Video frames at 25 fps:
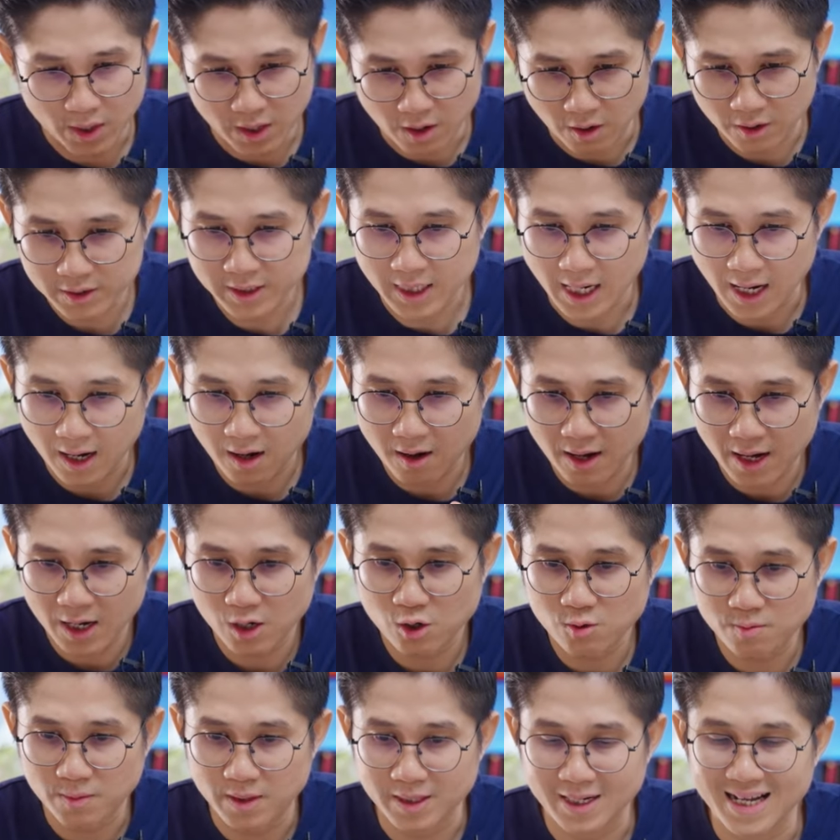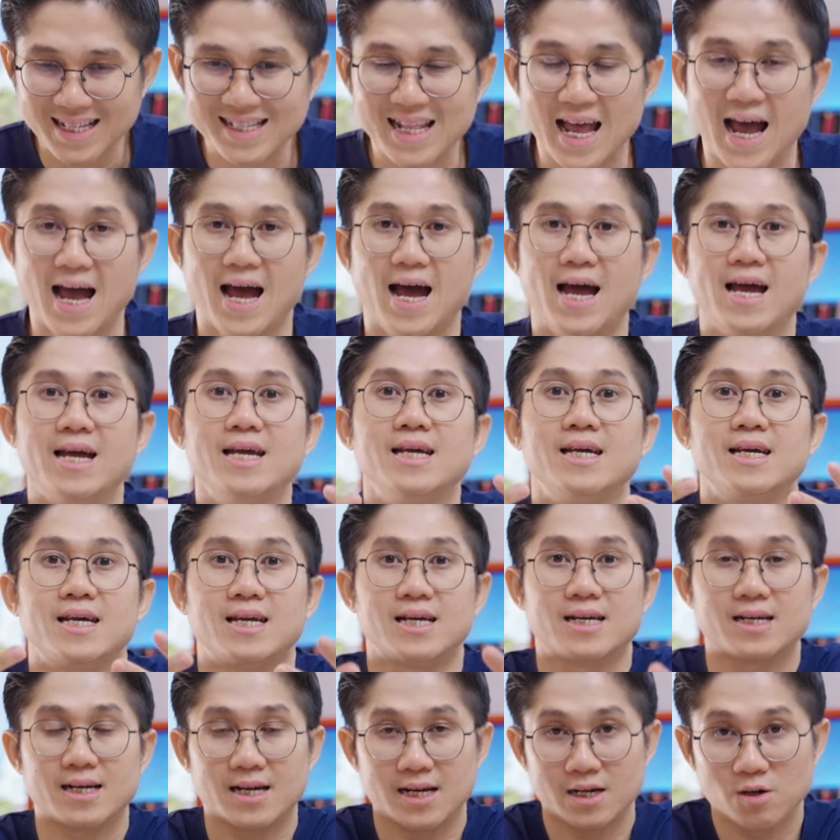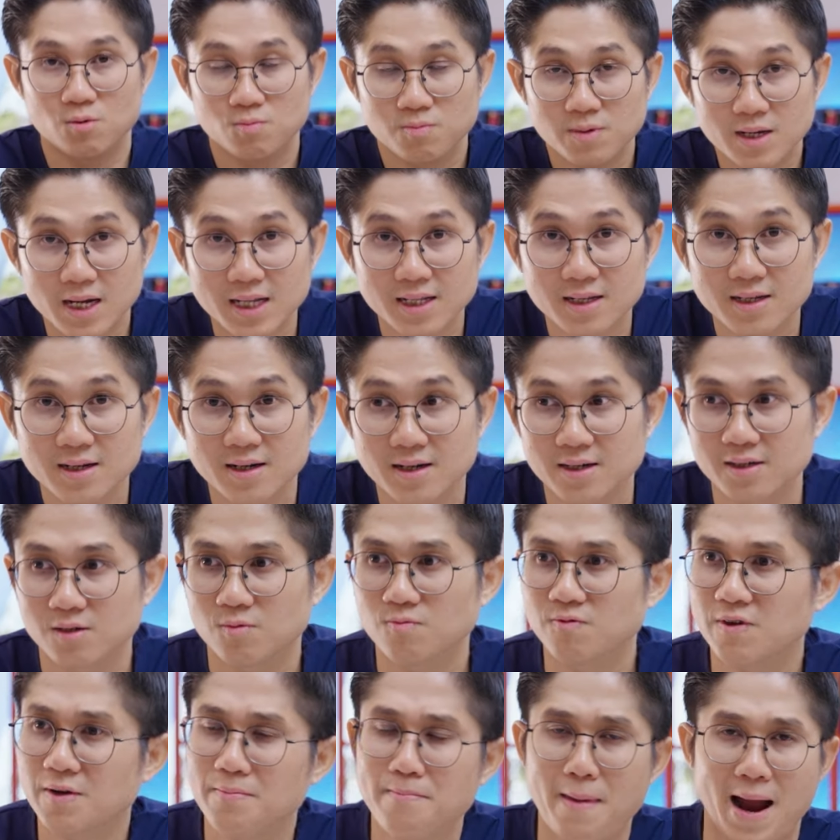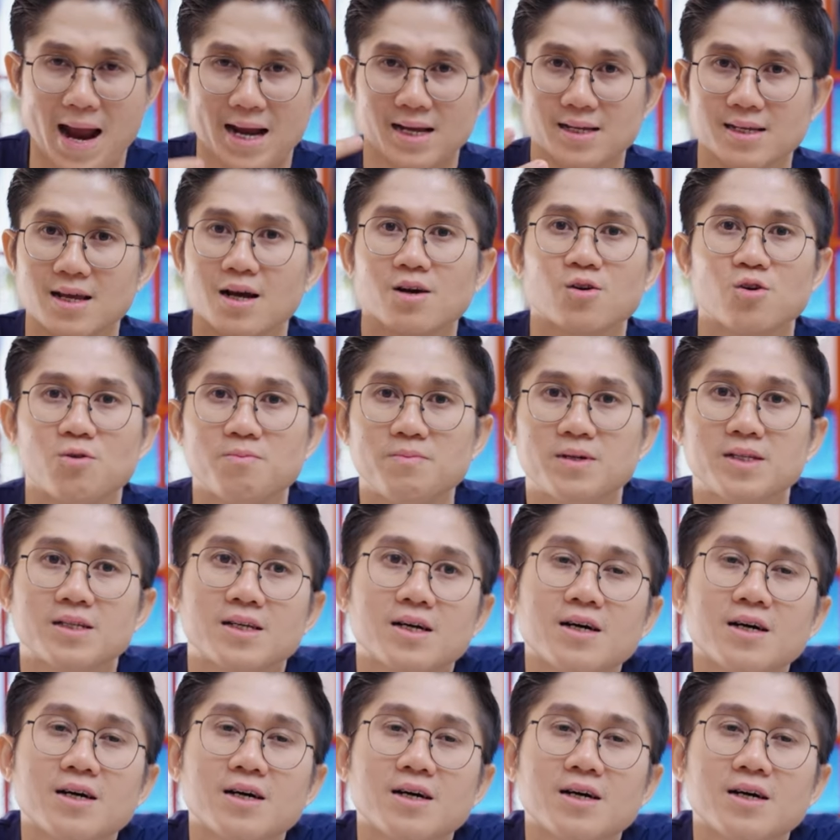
qua nỗi sợ lo lắng của mình để thể hiện ra đúng cách hơn, đúng cái bản chất của mình